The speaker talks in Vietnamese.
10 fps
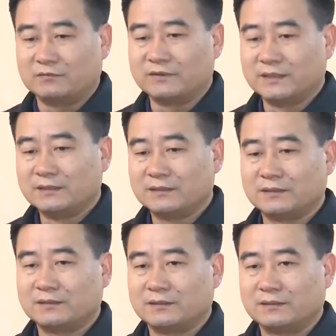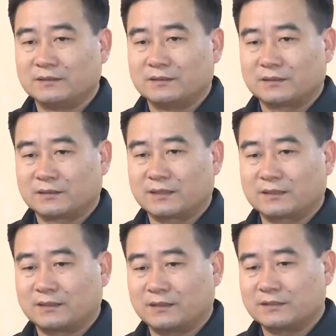đồng bào công giáo tiếp tục phát
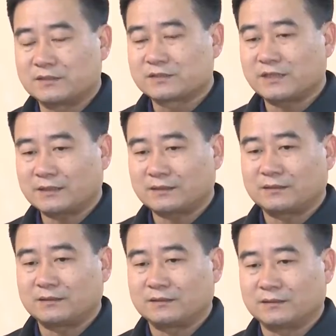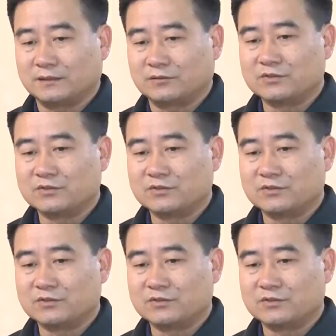huy tinh thần đoàn kết lương